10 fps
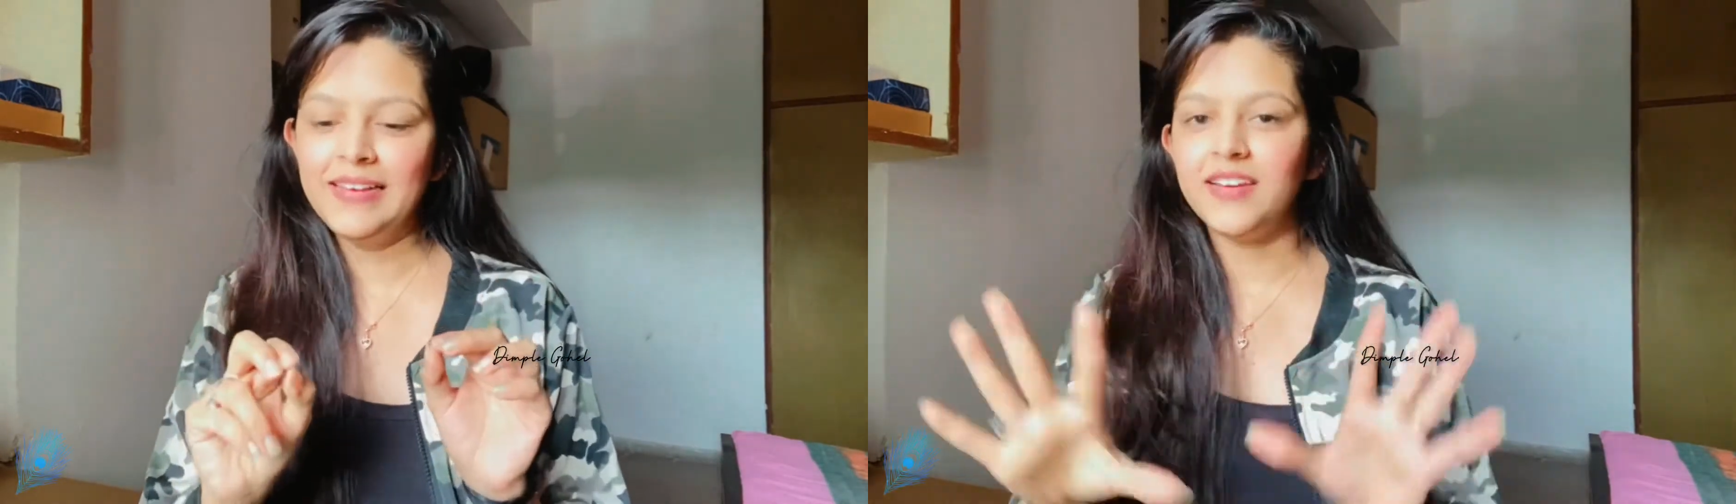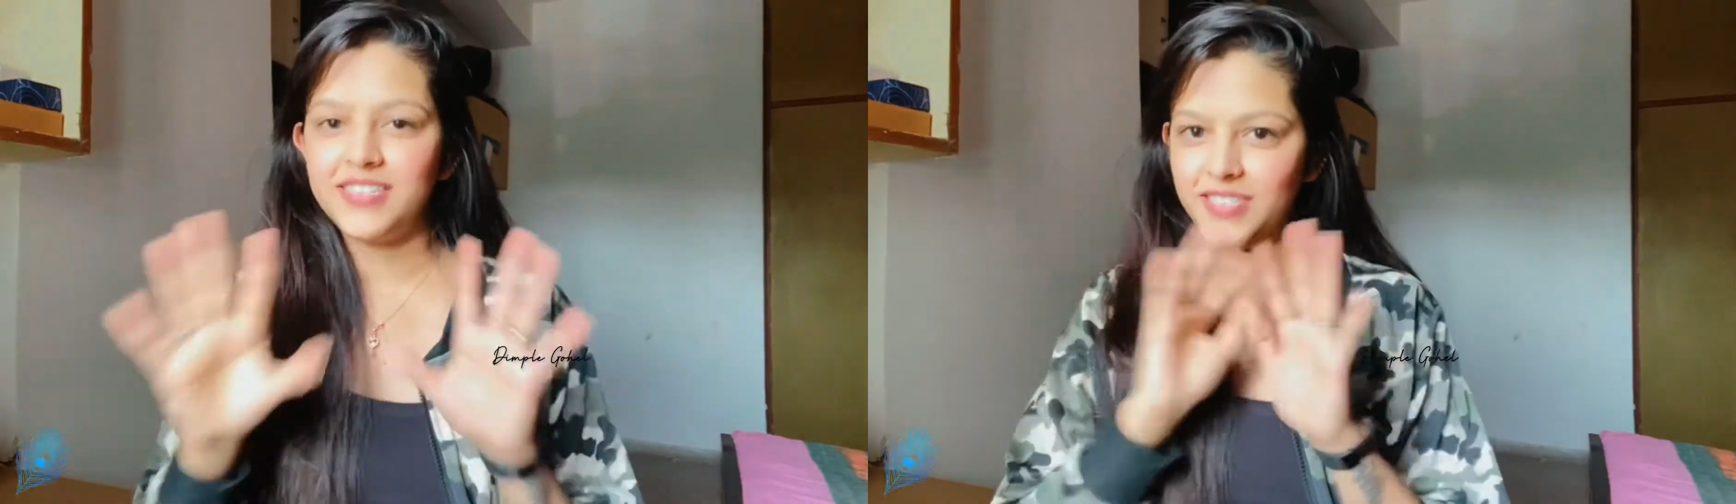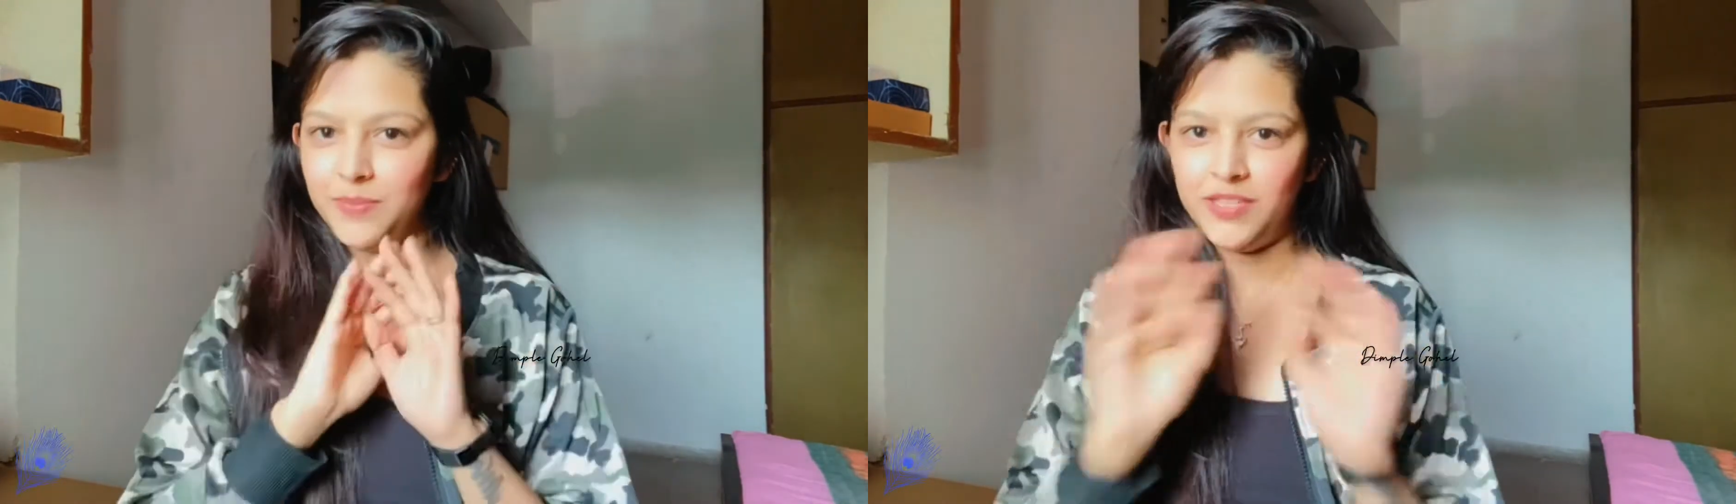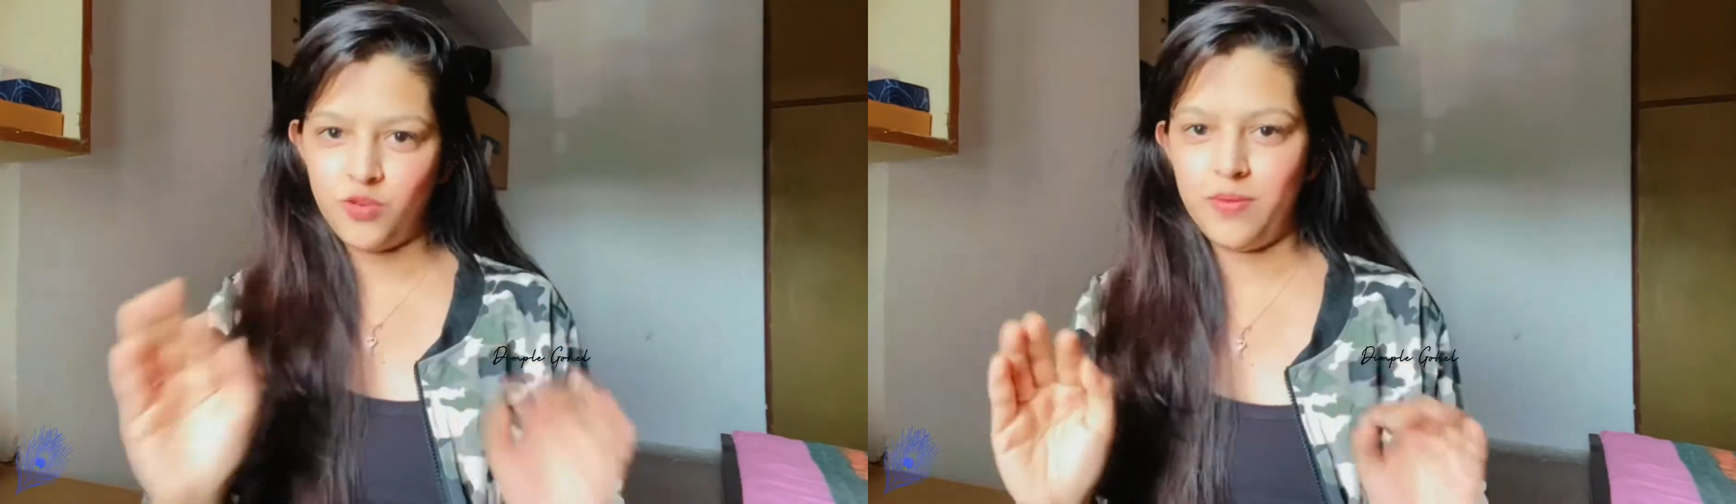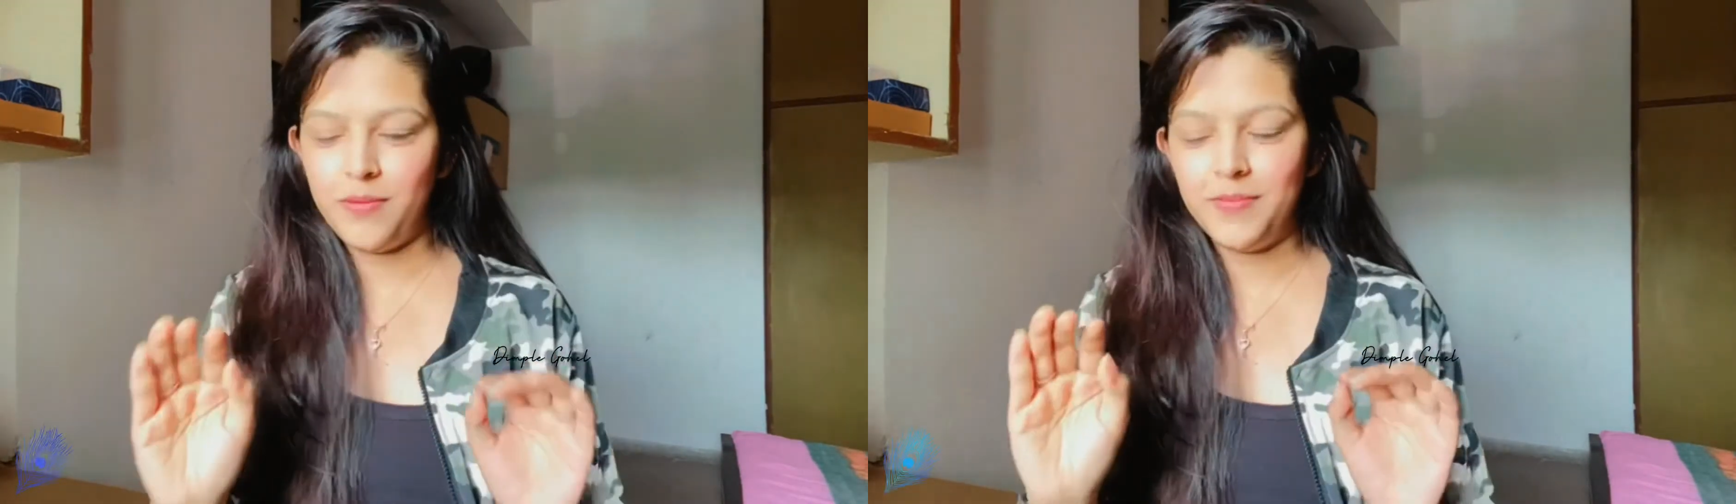हर चीज़ बीस
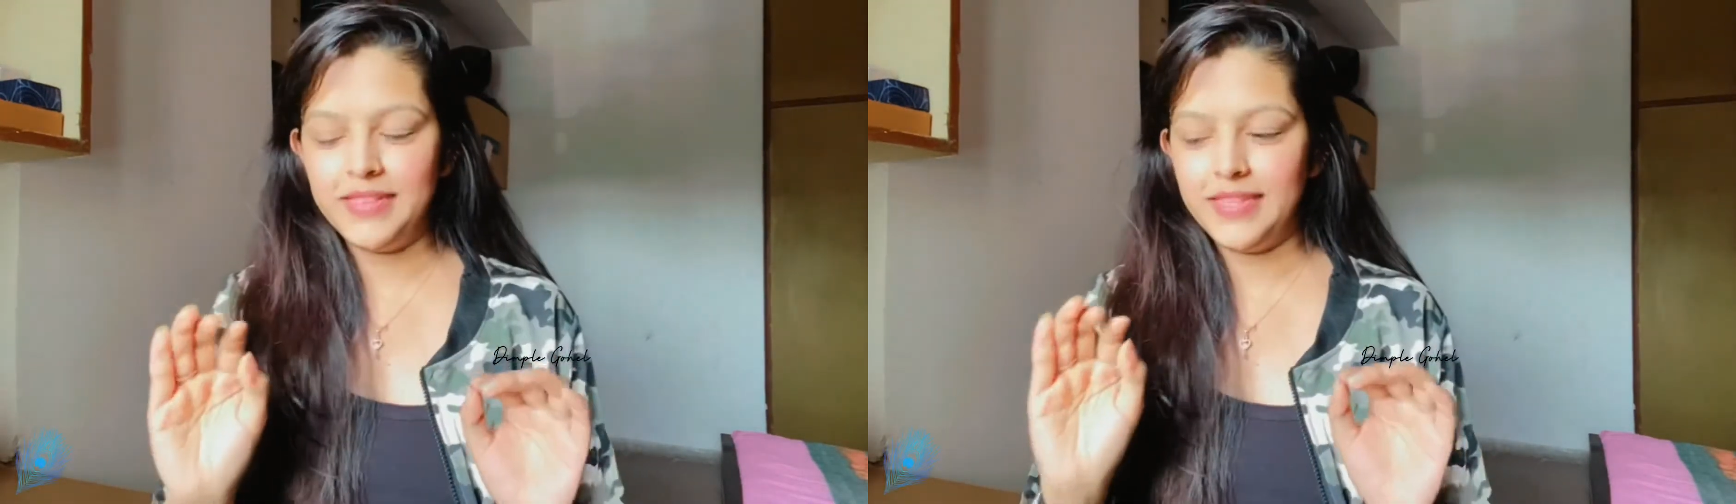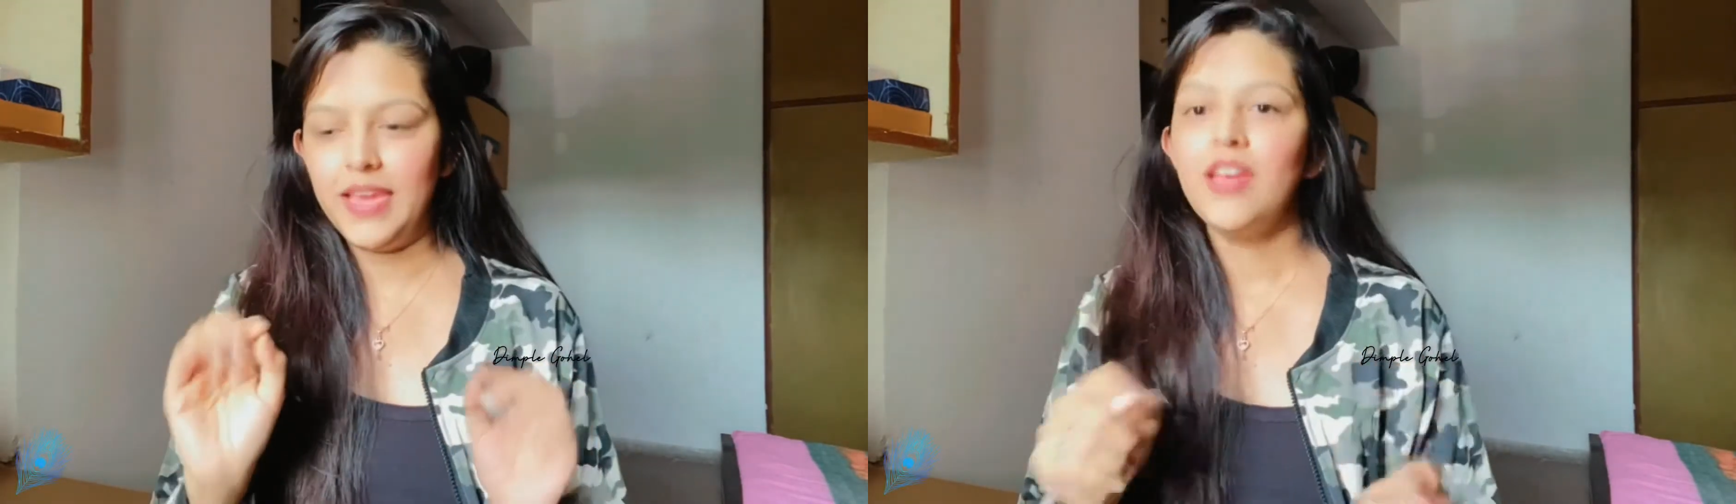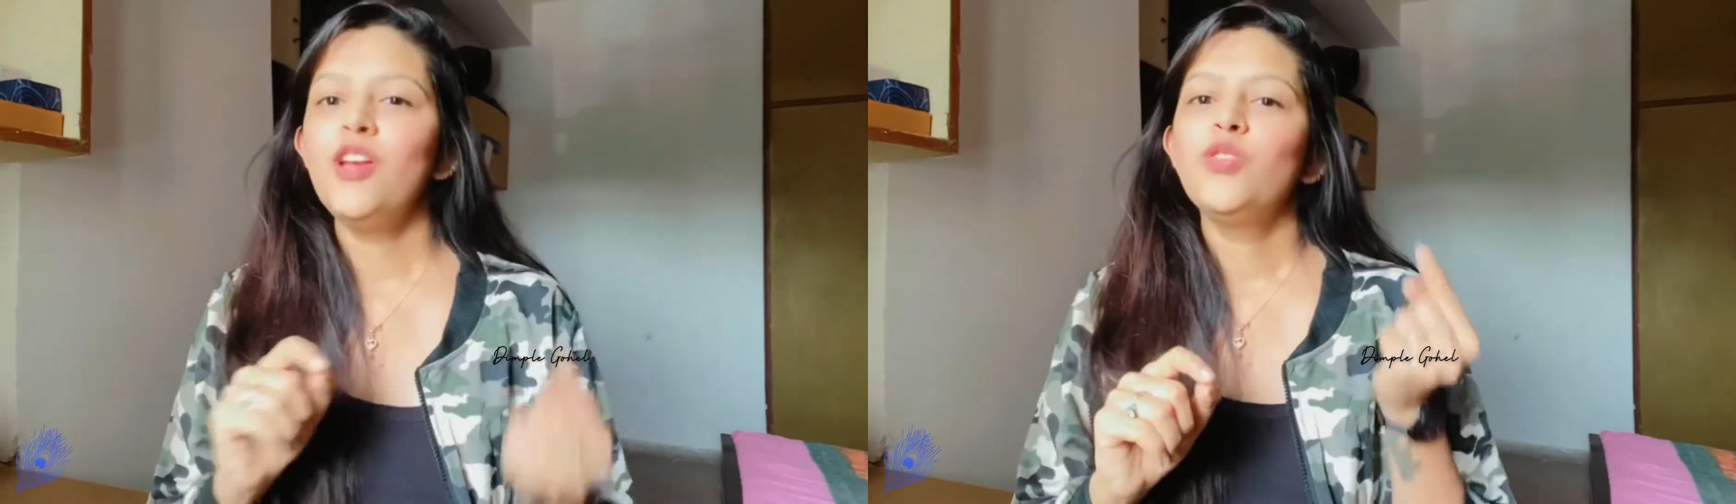रुपए में मिलती है